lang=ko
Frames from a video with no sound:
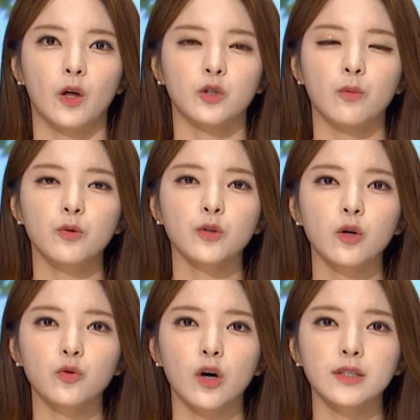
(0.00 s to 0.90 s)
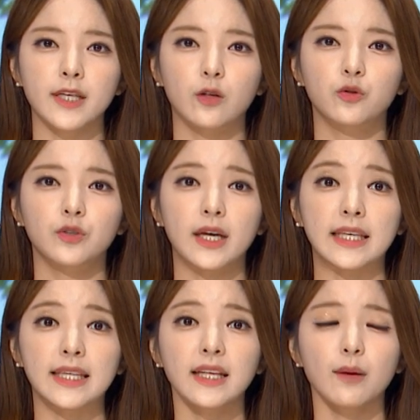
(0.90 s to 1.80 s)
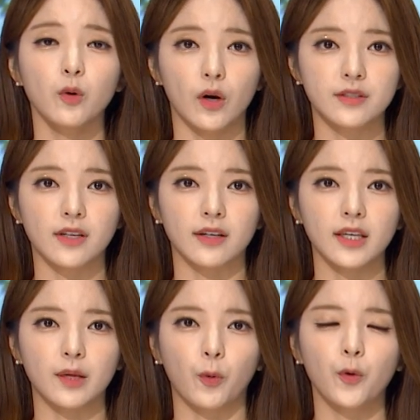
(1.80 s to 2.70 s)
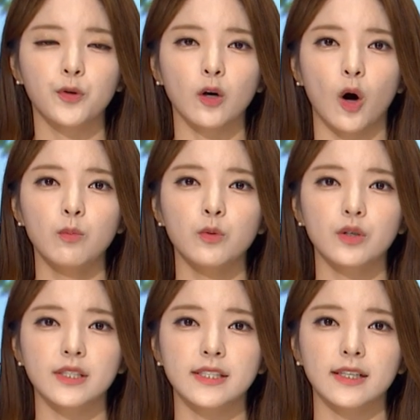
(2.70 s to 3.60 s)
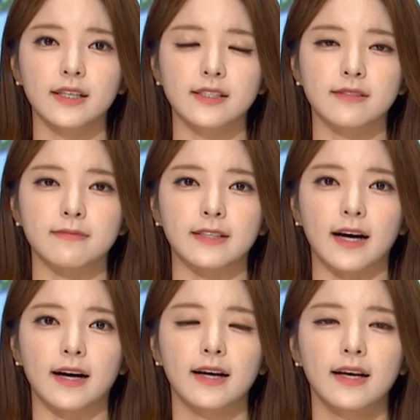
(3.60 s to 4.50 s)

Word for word: 전북연구원 제9대 이남호 원장이 본격 업무를 시작했습니다.